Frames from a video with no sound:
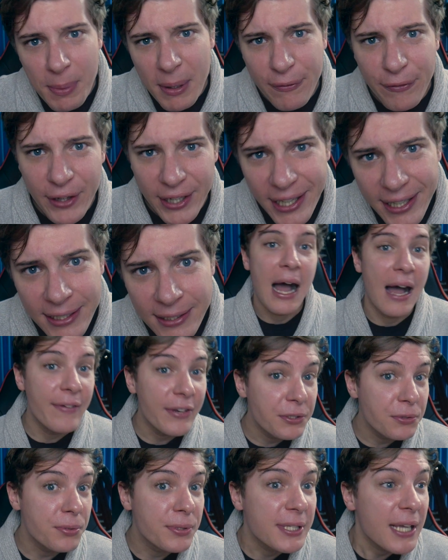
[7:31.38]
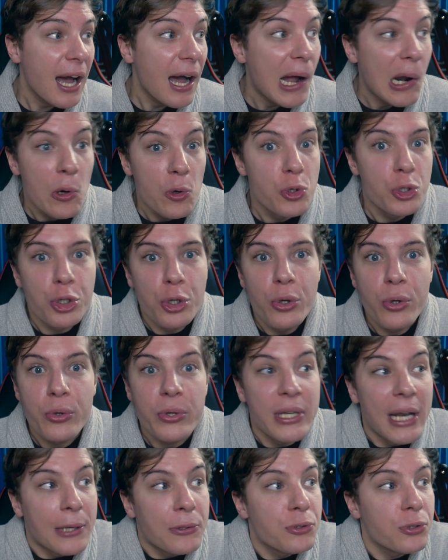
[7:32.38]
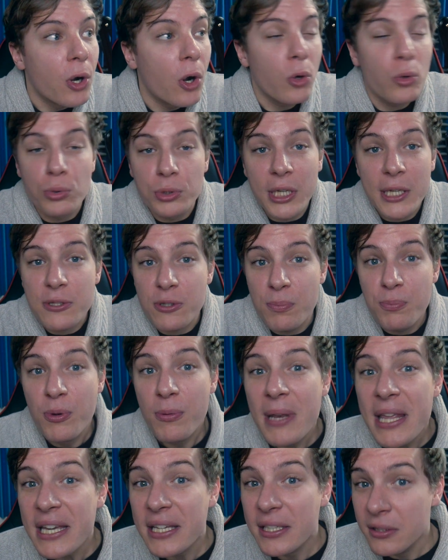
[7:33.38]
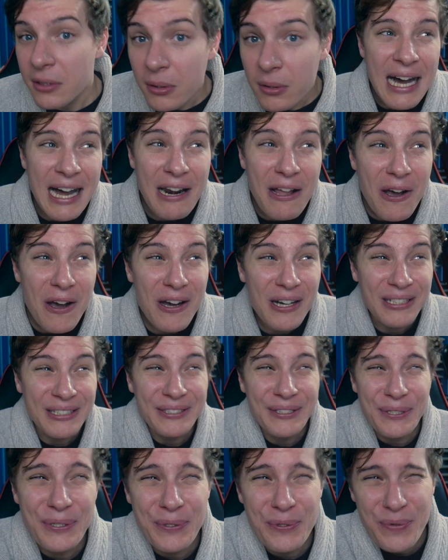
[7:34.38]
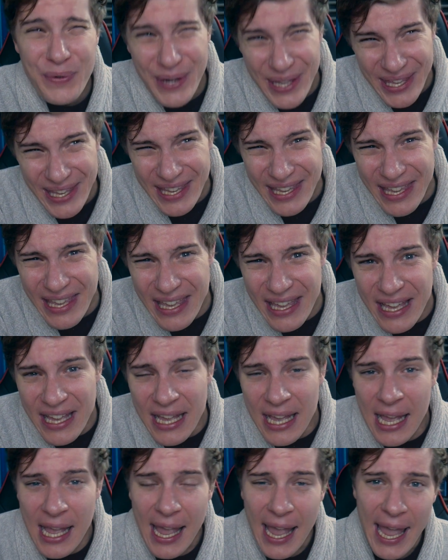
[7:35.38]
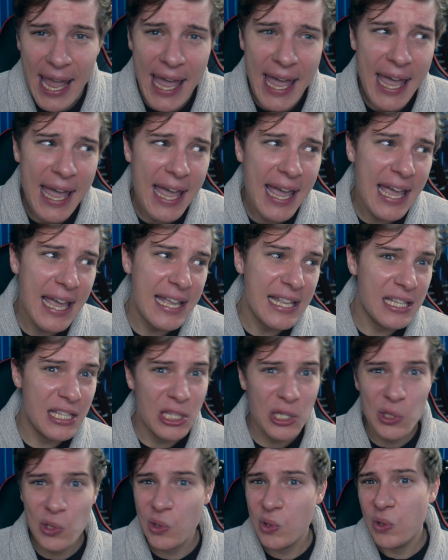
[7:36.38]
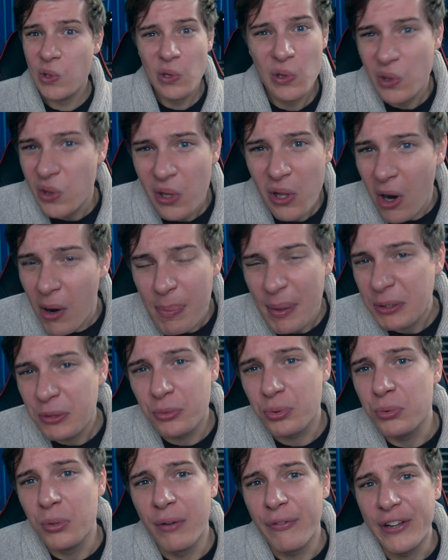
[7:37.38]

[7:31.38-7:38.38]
préféré Avec tout ça, le jeu, il a dû rencontrer son public, non Alors, oui et non, pas du tout en